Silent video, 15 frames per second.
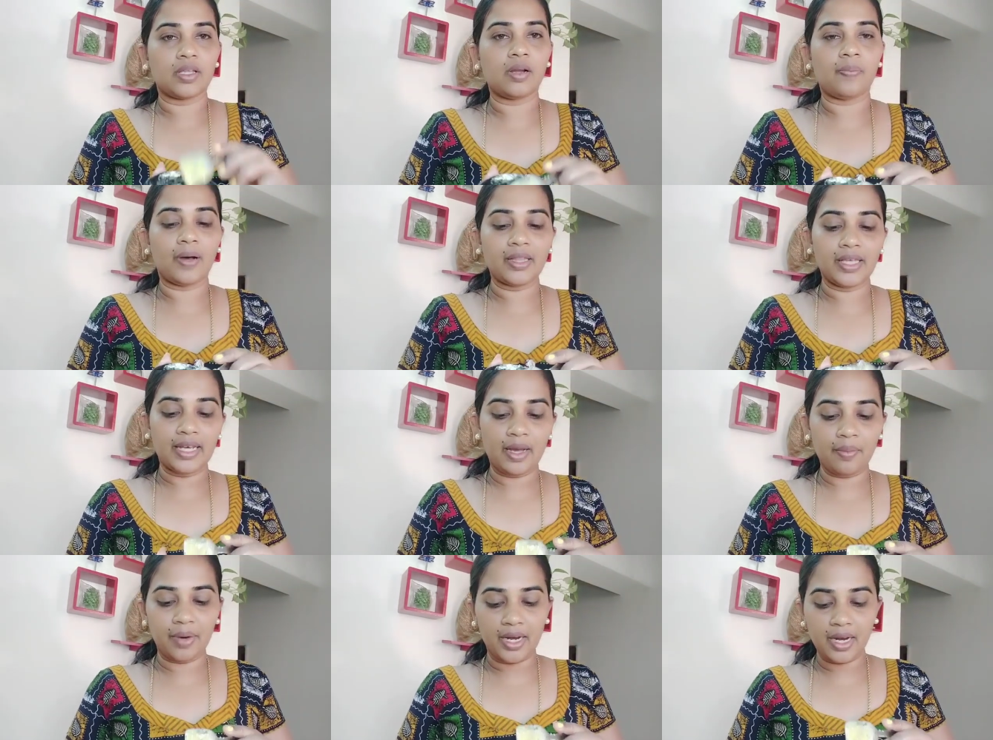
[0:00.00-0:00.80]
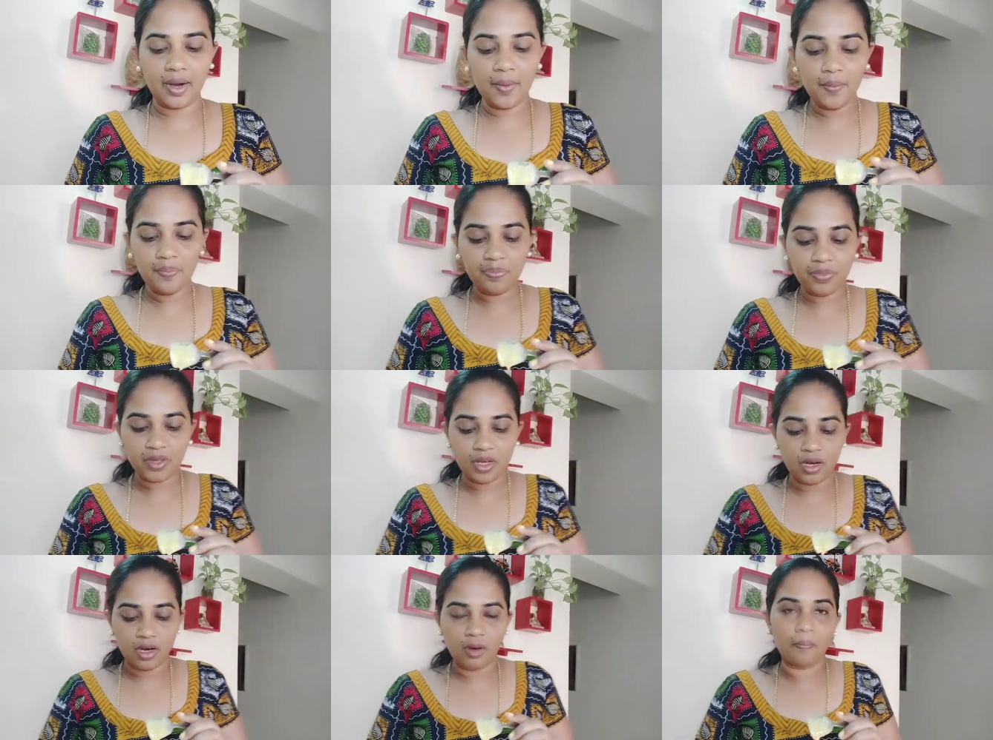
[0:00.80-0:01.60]
இதில் பார்த்தீங்க அப்படின்னா
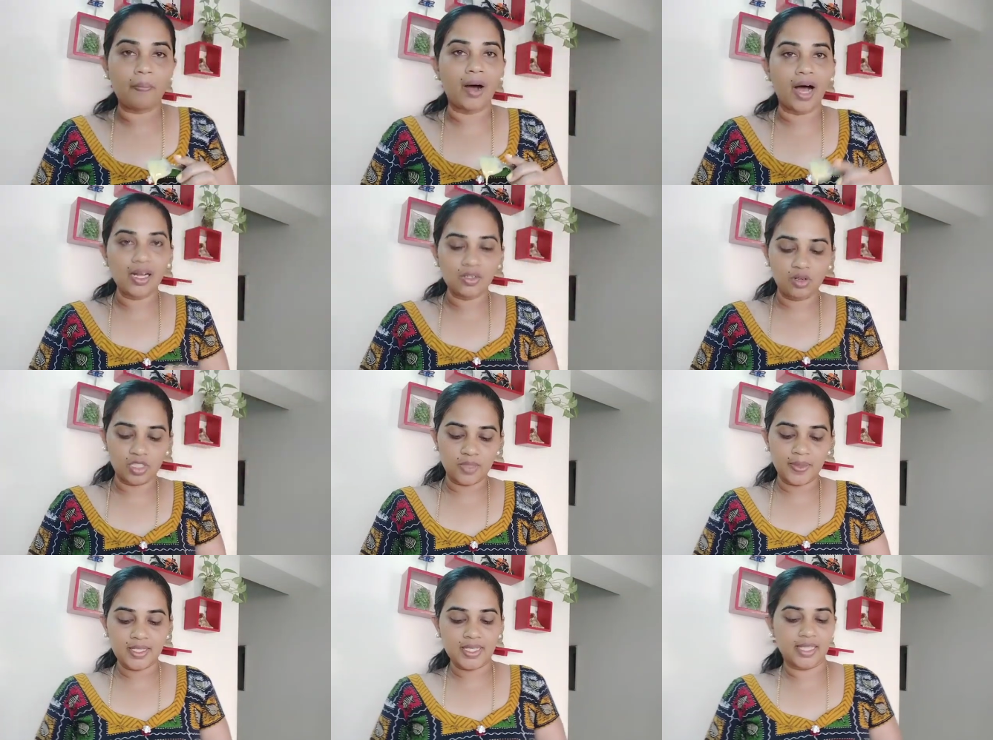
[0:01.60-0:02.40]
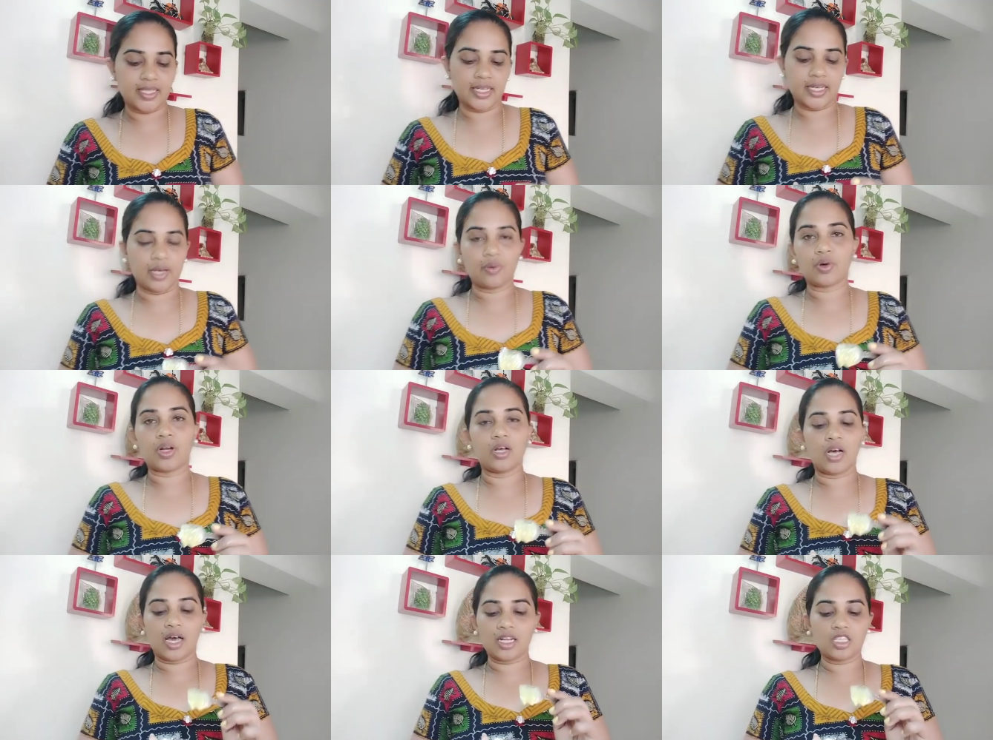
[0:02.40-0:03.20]
பால் கொஞ்சமாக சேர்த்துருக்கேன்
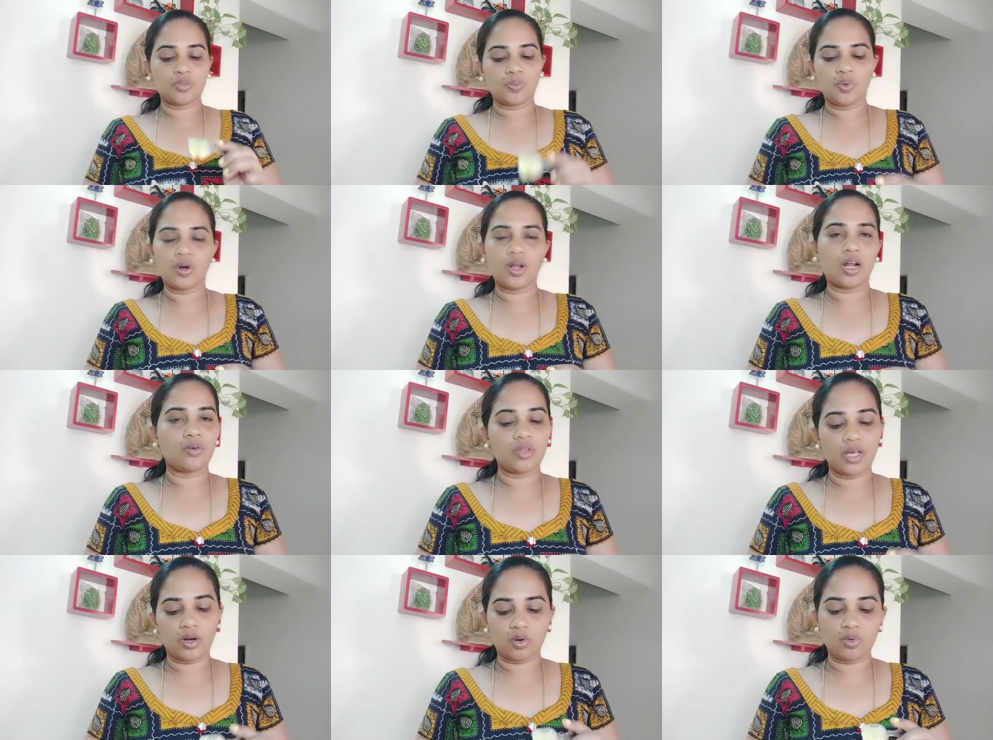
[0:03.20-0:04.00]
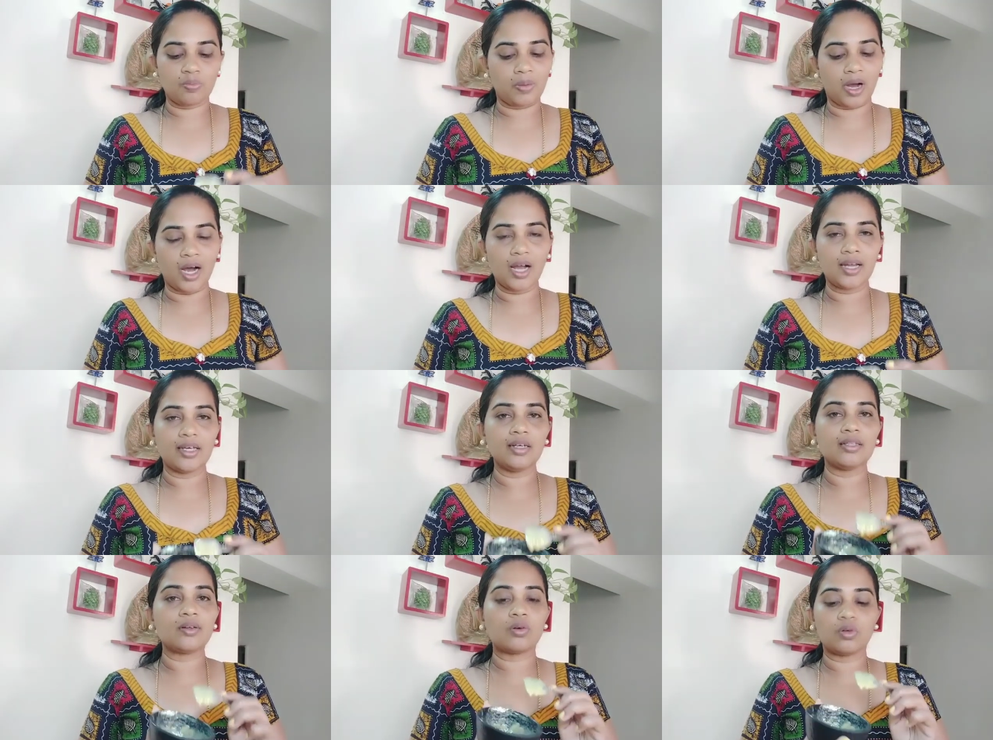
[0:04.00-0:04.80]
ஒரு அரை ஸ்பூன் அளவு தான் இருக்கும்
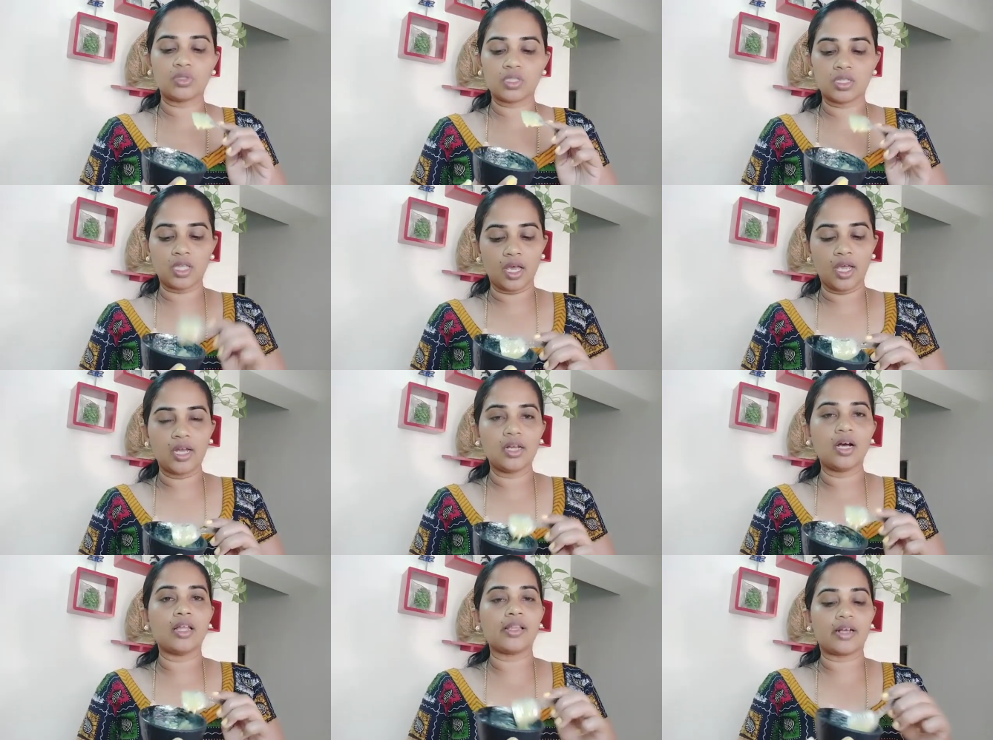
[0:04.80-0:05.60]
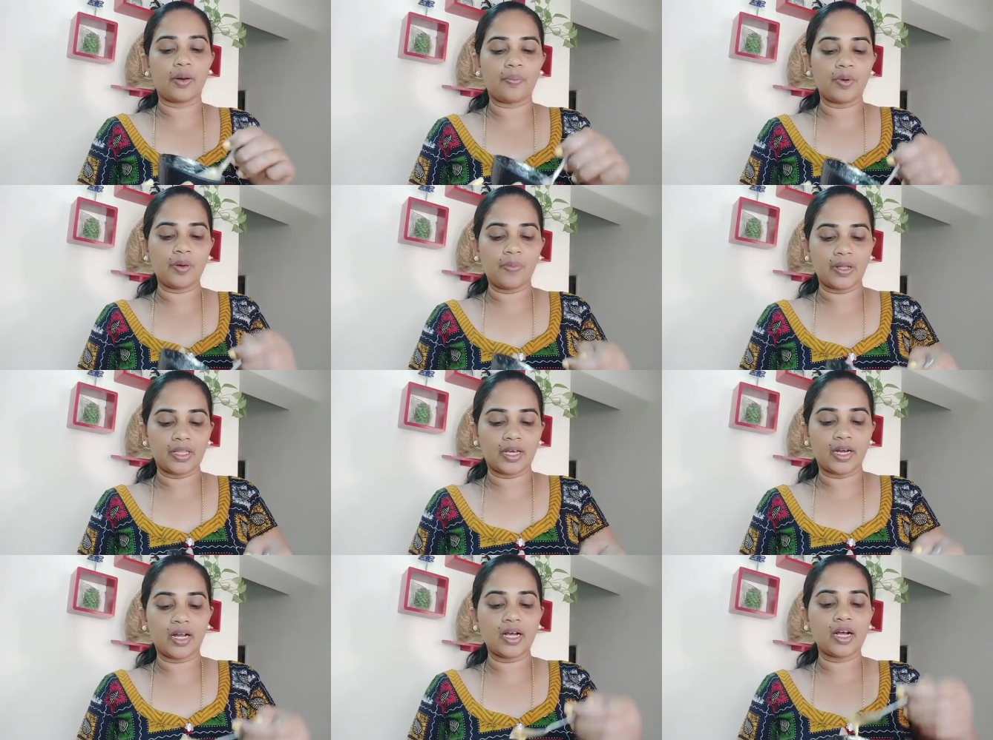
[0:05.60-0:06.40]
பால் கொஞ்சம் தேன் அதுக்கப்புறம்
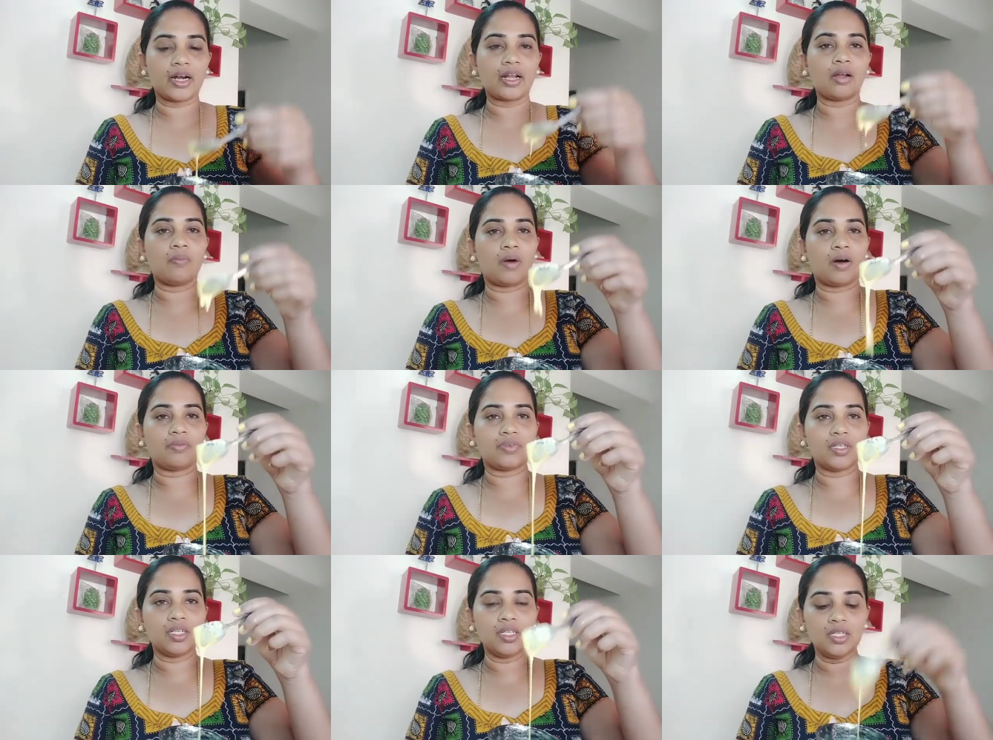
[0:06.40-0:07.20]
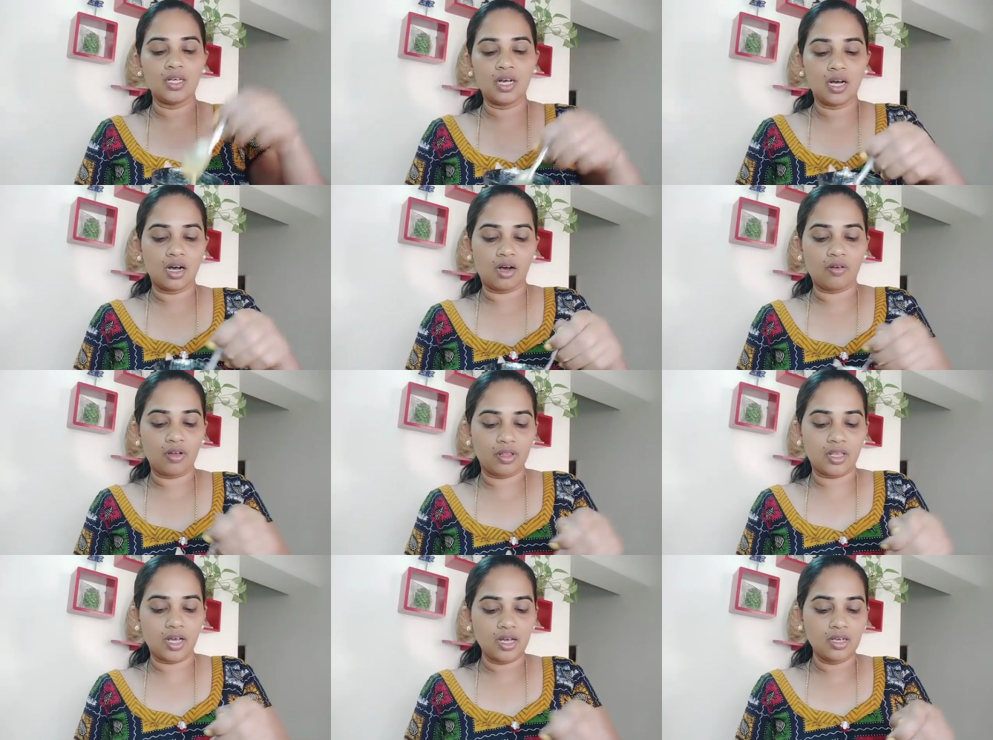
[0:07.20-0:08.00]
பார்த்திங்கன்னா கடலை மாவு
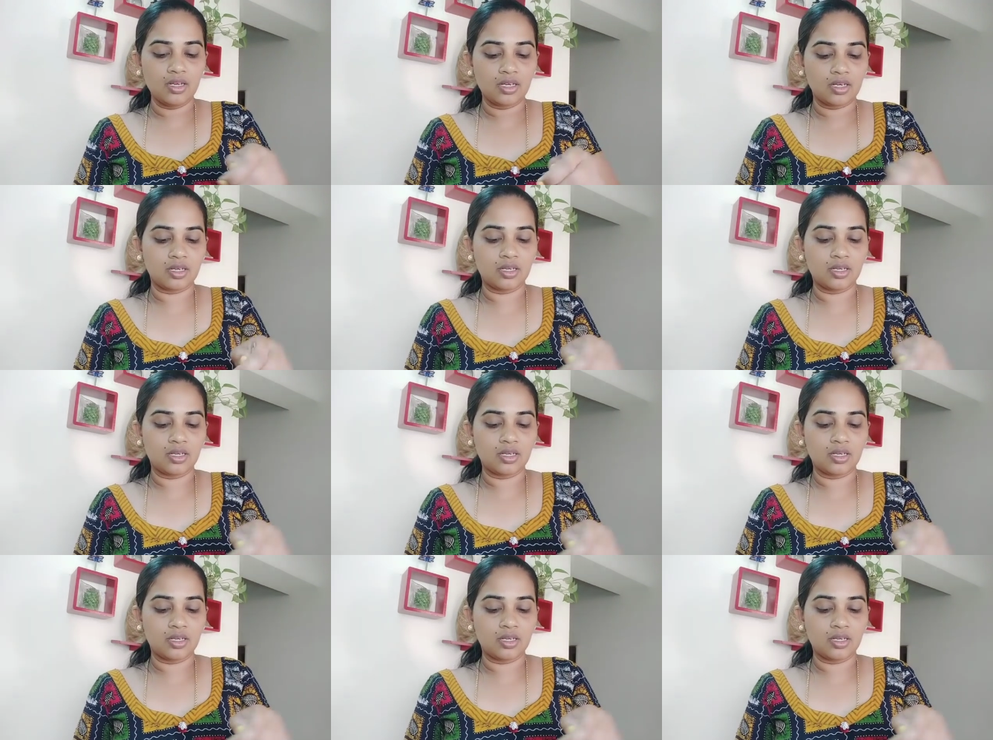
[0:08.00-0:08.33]
அவ்வளோதான்